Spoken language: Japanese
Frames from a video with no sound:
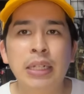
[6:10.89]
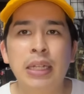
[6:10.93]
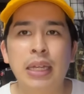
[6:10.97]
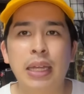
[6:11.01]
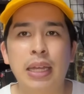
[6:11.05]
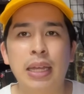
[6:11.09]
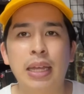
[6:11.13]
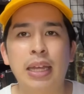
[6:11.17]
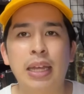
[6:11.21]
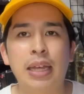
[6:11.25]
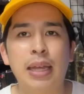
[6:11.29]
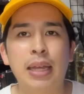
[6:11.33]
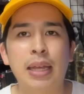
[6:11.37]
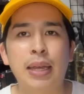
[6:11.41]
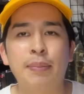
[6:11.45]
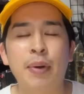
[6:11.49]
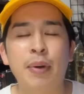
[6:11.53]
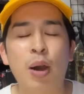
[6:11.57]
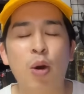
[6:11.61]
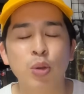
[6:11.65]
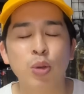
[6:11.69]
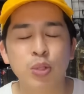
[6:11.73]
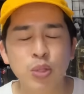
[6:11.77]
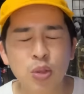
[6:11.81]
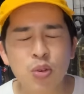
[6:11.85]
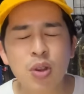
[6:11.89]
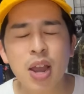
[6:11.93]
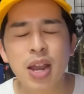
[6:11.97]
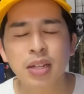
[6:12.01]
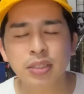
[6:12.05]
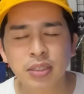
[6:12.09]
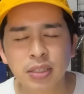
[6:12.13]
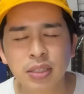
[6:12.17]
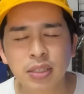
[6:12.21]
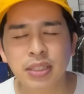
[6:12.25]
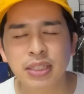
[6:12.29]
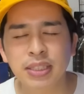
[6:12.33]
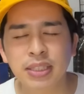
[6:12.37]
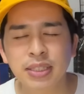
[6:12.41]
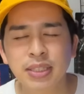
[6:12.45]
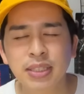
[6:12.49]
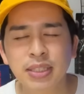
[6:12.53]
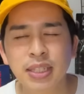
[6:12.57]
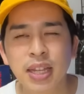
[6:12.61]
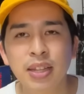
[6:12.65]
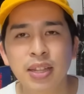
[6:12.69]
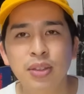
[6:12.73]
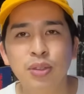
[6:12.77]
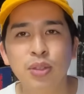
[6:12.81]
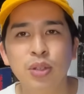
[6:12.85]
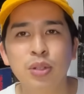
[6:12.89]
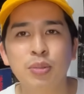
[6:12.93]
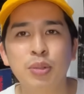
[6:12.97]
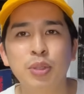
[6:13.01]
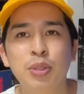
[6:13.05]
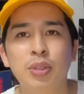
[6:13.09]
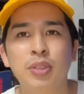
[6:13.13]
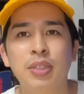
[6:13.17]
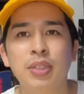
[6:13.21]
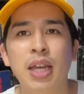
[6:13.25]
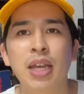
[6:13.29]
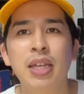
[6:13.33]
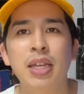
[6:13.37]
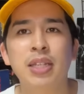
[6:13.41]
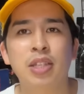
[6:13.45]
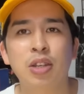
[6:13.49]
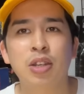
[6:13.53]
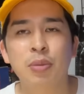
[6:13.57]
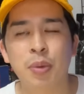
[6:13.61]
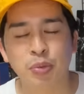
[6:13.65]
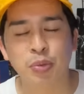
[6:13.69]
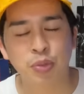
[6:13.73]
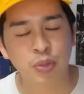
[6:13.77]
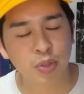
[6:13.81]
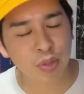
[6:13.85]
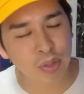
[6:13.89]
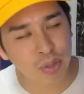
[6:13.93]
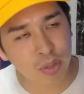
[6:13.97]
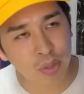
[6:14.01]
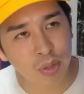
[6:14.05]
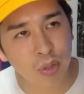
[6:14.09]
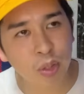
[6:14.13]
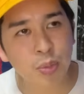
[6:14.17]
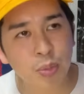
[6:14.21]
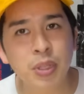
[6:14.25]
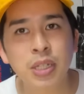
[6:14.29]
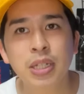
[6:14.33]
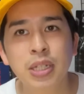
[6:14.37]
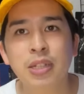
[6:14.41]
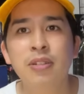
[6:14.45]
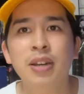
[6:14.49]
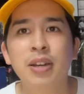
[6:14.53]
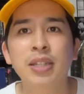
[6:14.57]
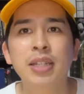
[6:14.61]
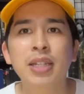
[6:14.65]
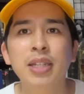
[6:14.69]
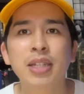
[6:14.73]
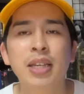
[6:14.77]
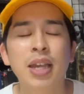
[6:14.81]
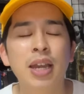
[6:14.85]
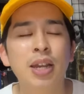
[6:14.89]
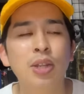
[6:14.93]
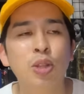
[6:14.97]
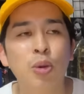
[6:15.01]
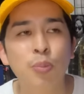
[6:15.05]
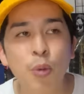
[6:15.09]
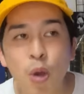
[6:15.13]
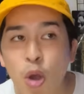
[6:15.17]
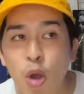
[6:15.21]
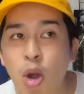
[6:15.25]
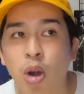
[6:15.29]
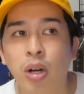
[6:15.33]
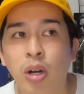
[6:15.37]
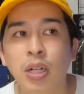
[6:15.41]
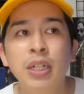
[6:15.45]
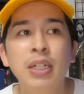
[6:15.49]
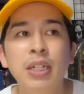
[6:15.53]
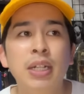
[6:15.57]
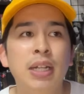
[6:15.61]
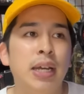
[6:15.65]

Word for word: えー、まあおそらく人間というものに対しての、まあ復讐とまでは言わないけれども、